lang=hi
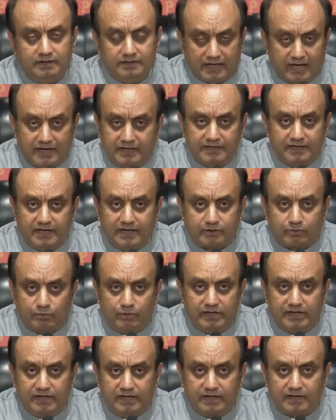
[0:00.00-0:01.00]
यानी ये
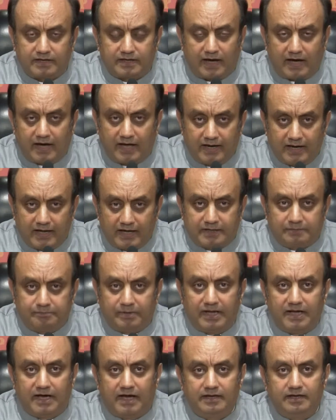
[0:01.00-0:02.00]
कोई एक अलग
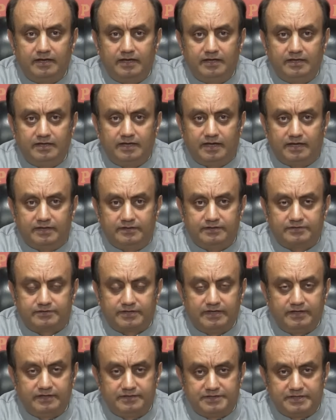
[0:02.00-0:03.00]
बयान नहीं है
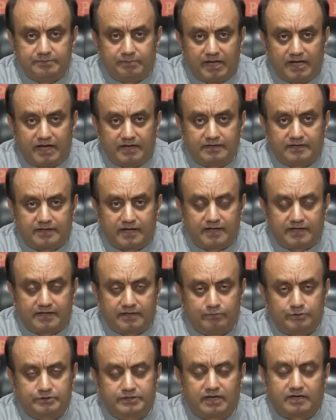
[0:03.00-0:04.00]
जिसे निजी बयान कह
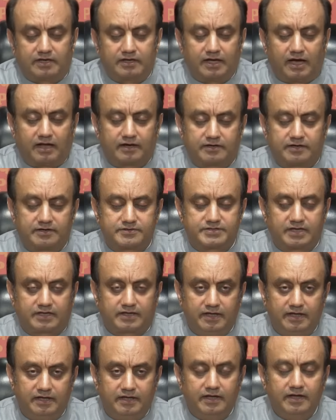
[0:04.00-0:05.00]
के वो दरकिनार कर
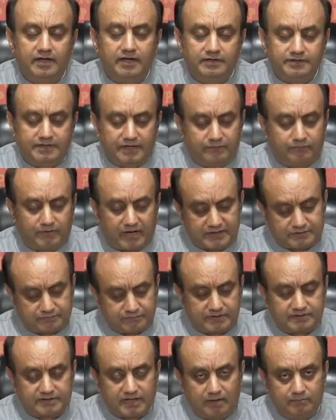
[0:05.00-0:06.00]
सके ये
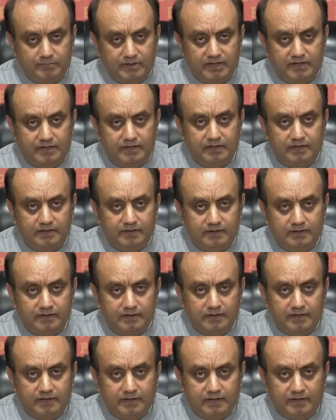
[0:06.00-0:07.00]
वास्तविकता में
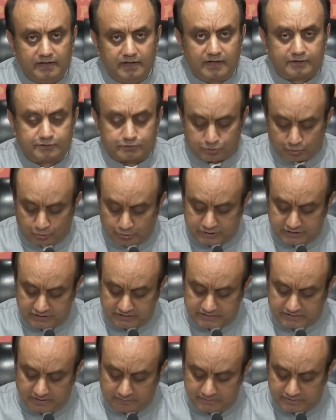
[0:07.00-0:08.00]
एक
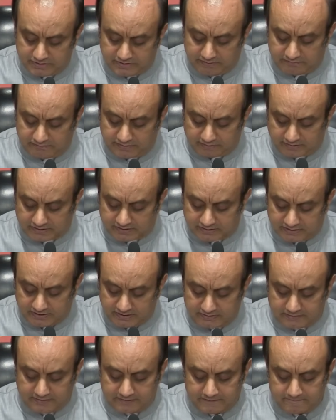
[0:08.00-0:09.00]
सोची समझी
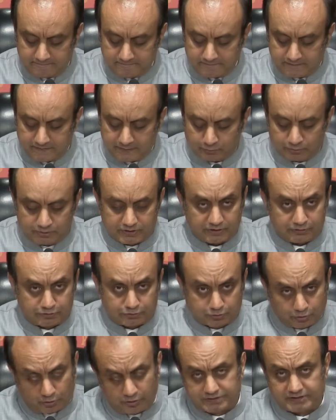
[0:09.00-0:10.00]
व्यवस्थित उनकी
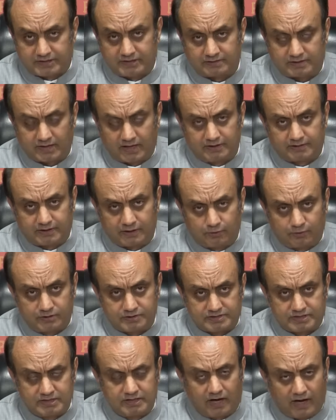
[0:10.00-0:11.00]
सोच के तहत है और
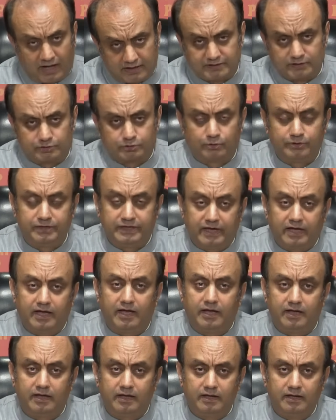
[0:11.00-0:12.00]
इसकी हद तो ये
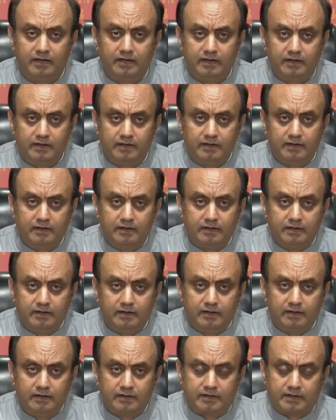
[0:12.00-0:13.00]
है
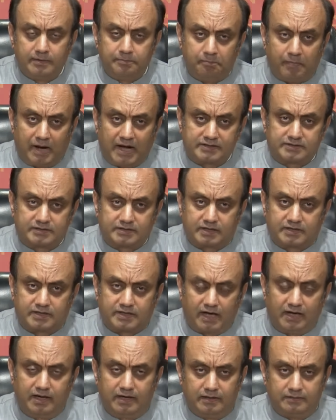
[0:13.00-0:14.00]
कि मात्र
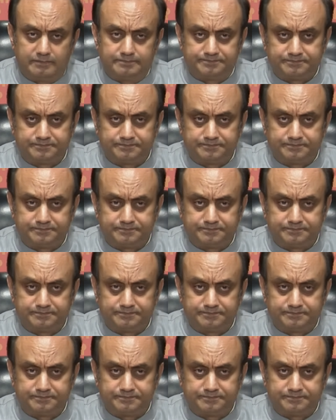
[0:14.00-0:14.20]
कल